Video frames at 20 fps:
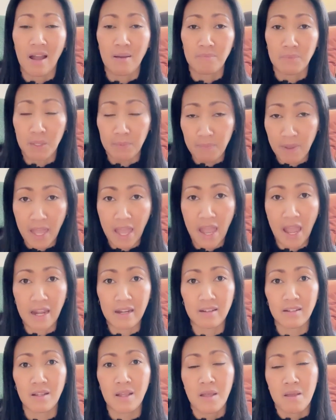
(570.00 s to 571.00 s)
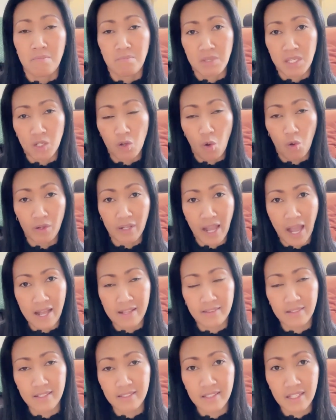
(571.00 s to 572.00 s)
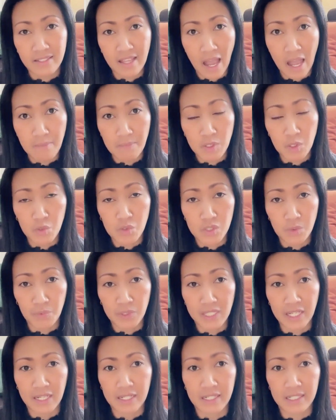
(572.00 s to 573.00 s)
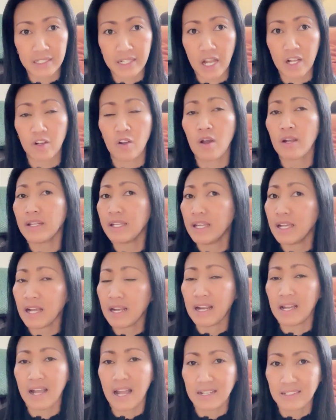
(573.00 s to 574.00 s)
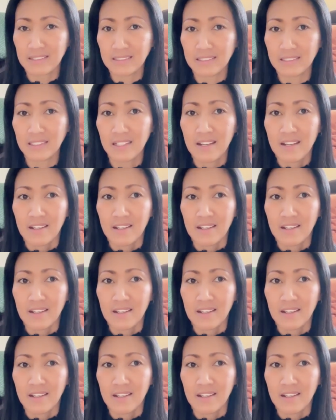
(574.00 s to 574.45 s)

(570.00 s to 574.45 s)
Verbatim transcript: มีแผน มีโครงการที่จะย้ายมาอยู่สวีเดนนะคะ ก็เนี่ยแหละค่ะคือ